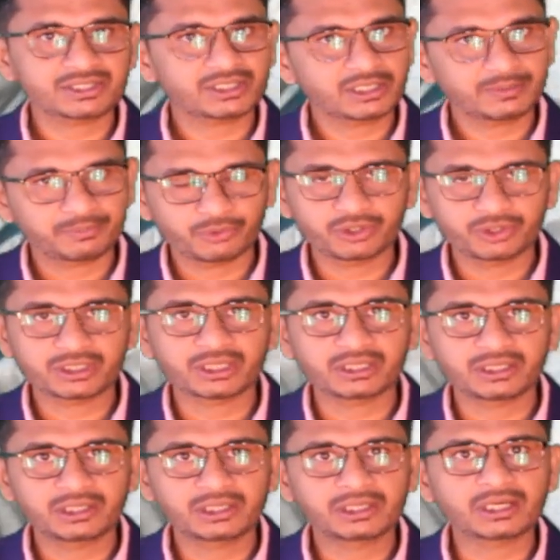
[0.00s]
সেটা পরীক্ষা
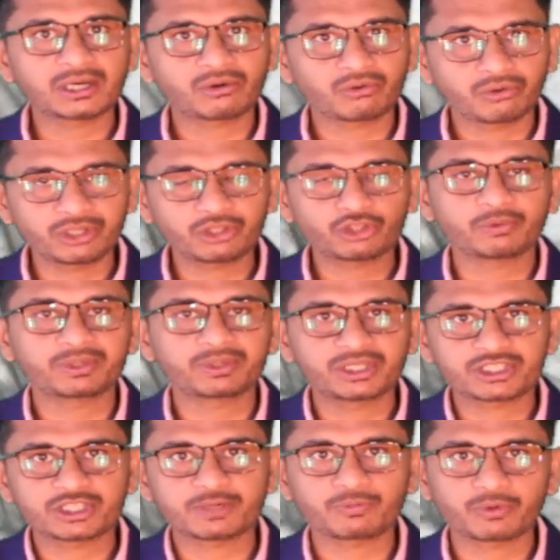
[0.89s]
নিরীক্ষা করেই তবে
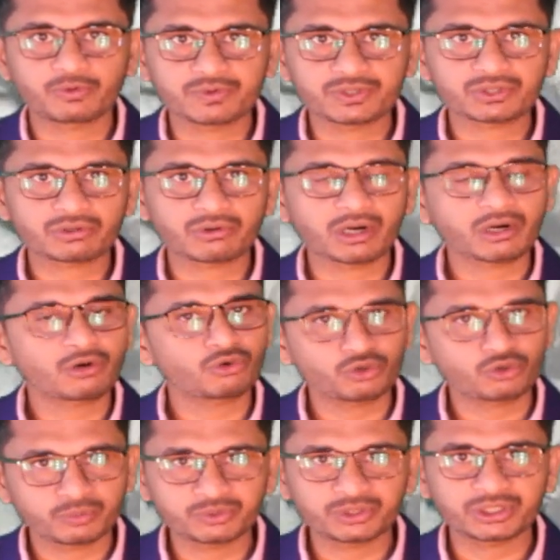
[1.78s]
দেশে প্রবেশ করার
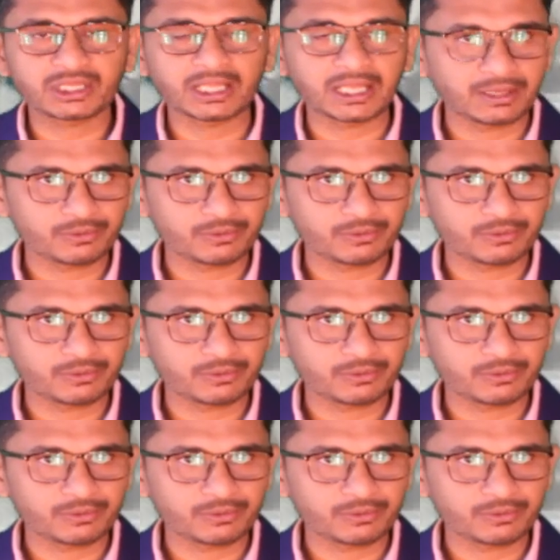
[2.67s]
অনুমতি দেওয়া